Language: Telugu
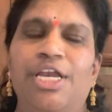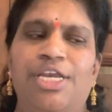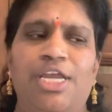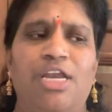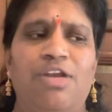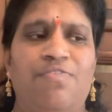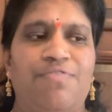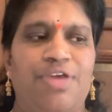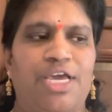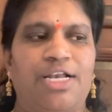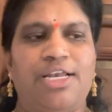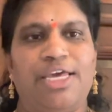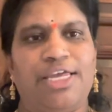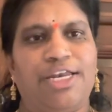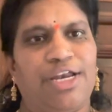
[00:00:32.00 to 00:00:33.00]
నేను
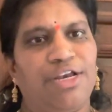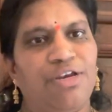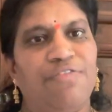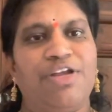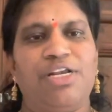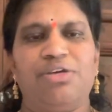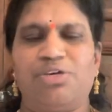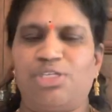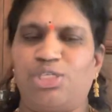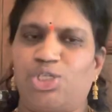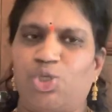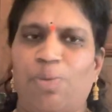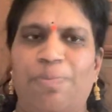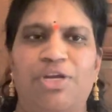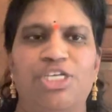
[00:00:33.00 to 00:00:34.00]
వీక్లీ రెండు వీడియోస్
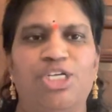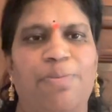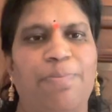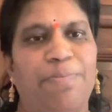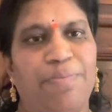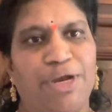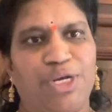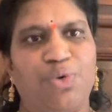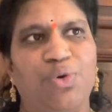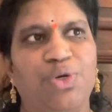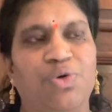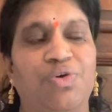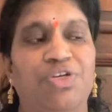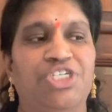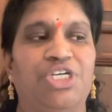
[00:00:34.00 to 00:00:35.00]
చొప్పున
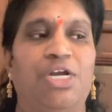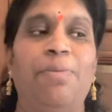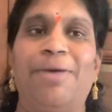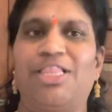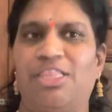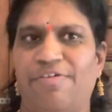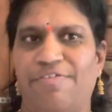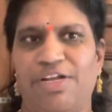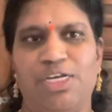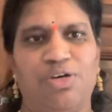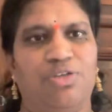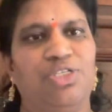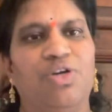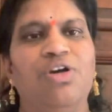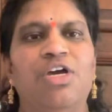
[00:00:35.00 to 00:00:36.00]
పెట్టుకుంటూ వచ్చాను పెద్ద
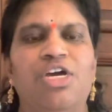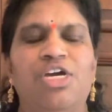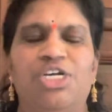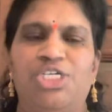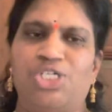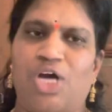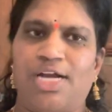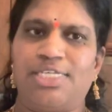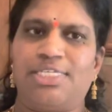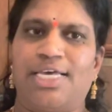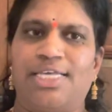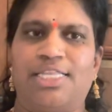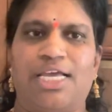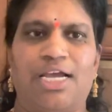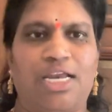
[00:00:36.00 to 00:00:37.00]
వీడియోస్ షార్ట్స్
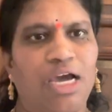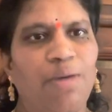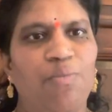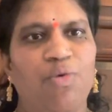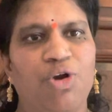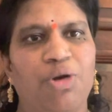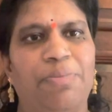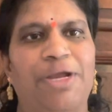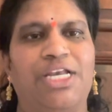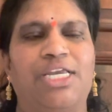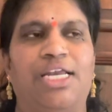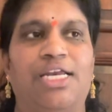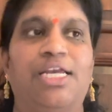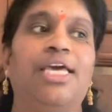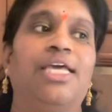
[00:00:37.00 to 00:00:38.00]
అయితే కనుక మూడు
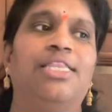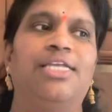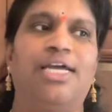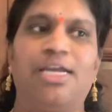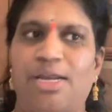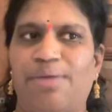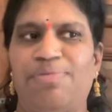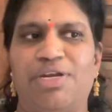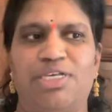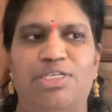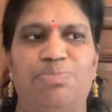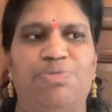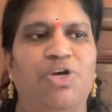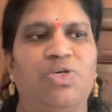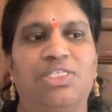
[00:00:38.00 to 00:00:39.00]
పెట్టానండి ఎందుకంటే రేపు
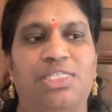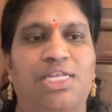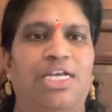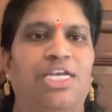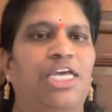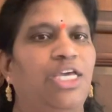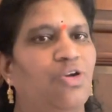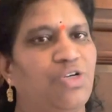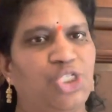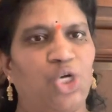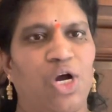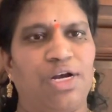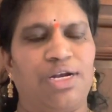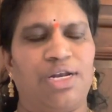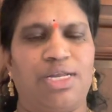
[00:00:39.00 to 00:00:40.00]
రెసిపీ వస్తుందంటే ఈరోజు
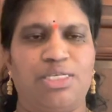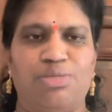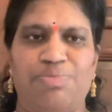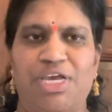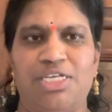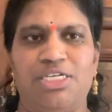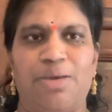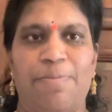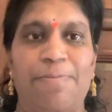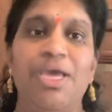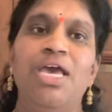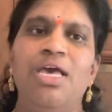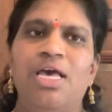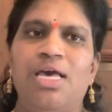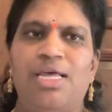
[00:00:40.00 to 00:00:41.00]
షార్ట్ రెసిపీ అని చెప్పి
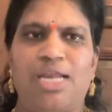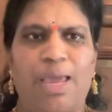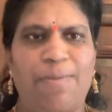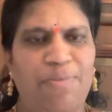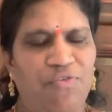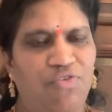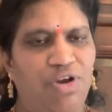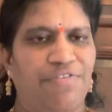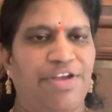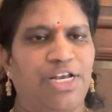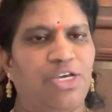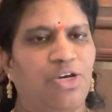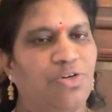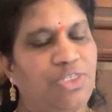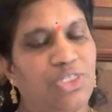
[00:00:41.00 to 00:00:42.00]
రేపు ఫుల్
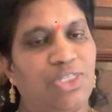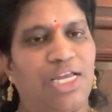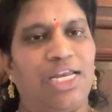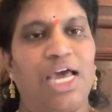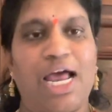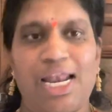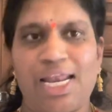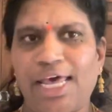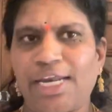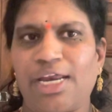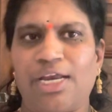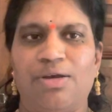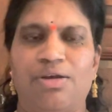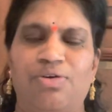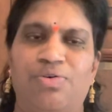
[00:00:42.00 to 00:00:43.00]
వీడియో వస్తుందని అలా
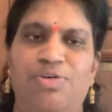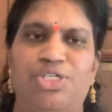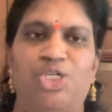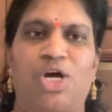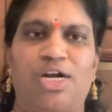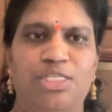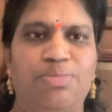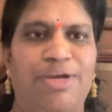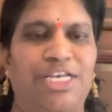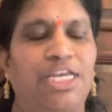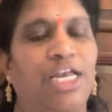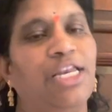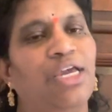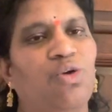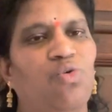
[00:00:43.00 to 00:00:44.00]
రెండు షార్ట్స్
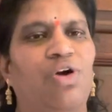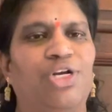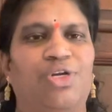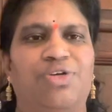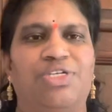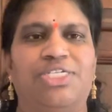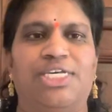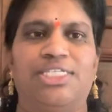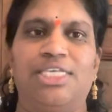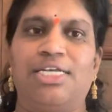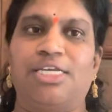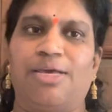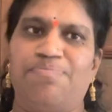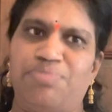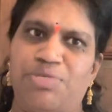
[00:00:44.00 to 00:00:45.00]
పెట్టాను ఇంకొకటి వచ్చేసి
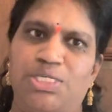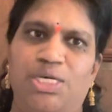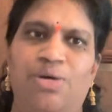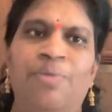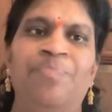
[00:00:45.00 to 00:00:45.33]
టిప్స్